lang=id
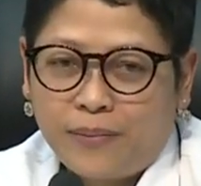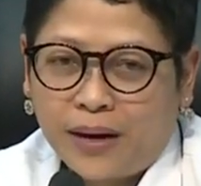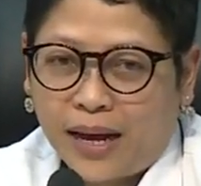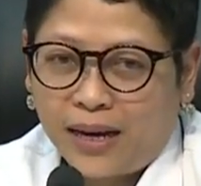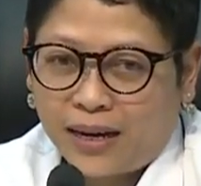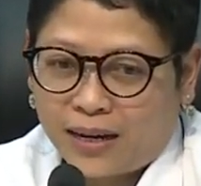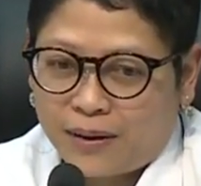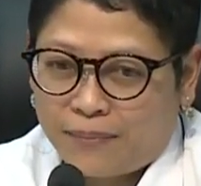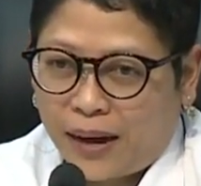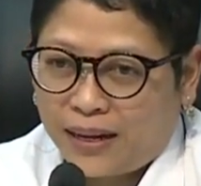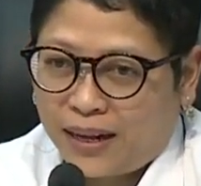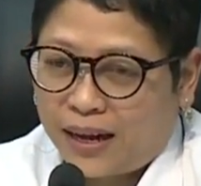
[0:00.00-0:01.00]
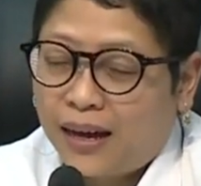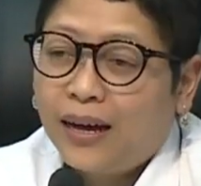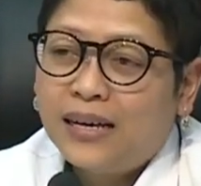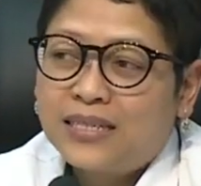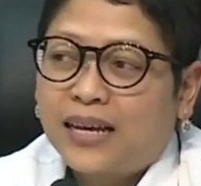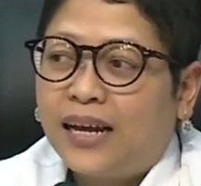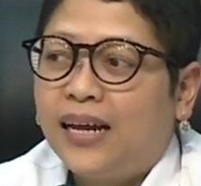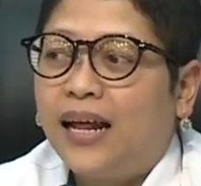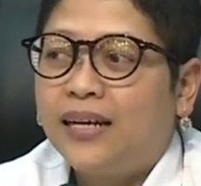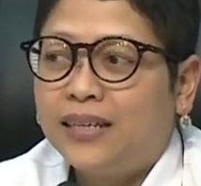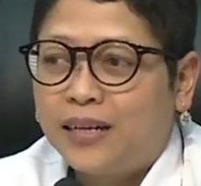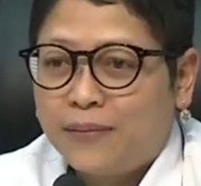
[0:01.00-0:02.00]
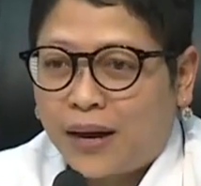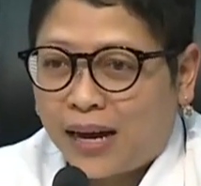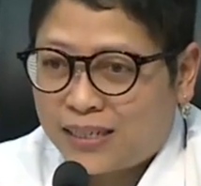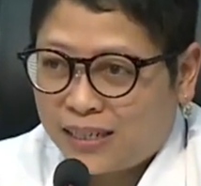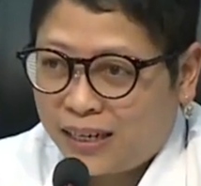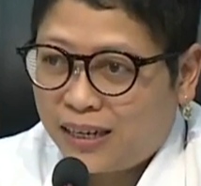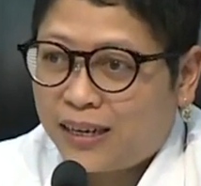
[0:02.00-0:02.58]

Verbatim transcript: langkah itu untuk mencegah terjadinya polemik.